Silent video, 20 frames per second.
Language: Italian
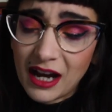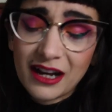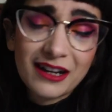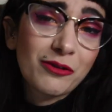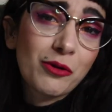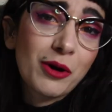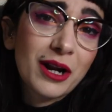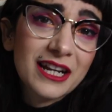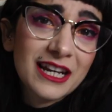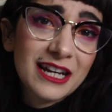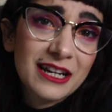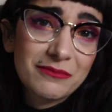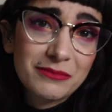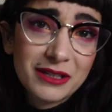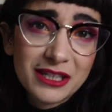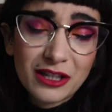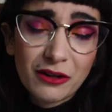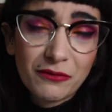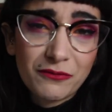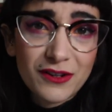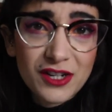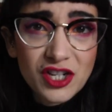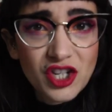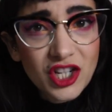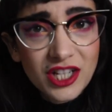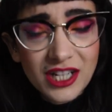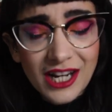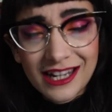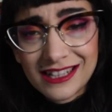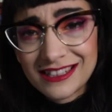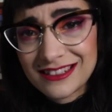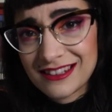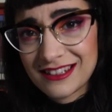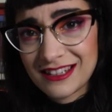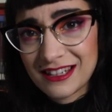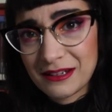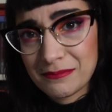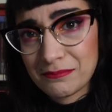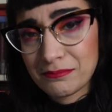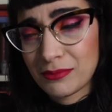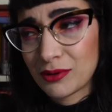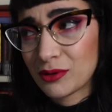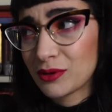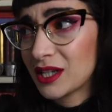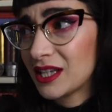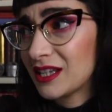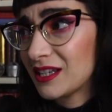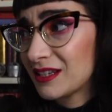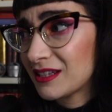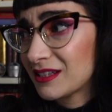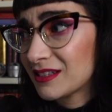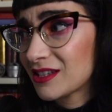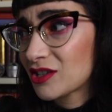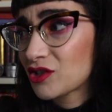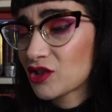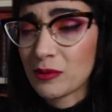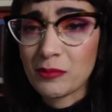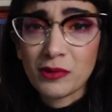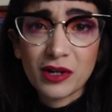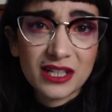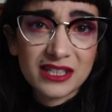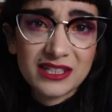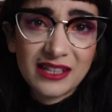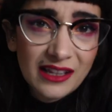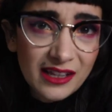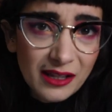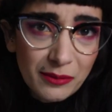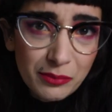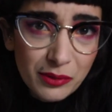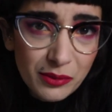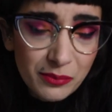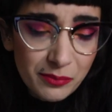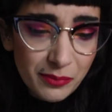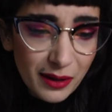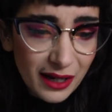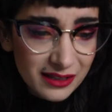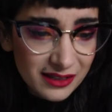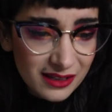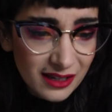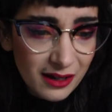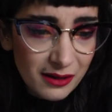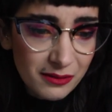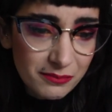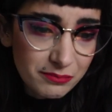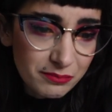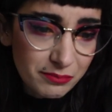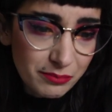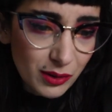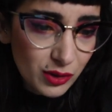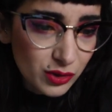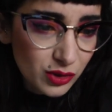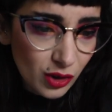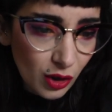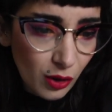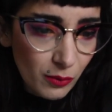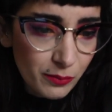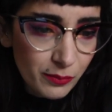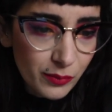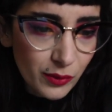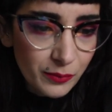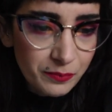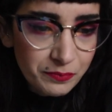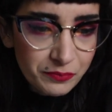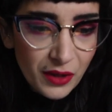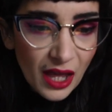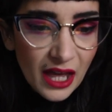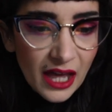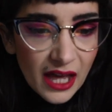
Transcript: ha qualche elemento affascinante, poi diciamo che è stata pompata un po' troppo.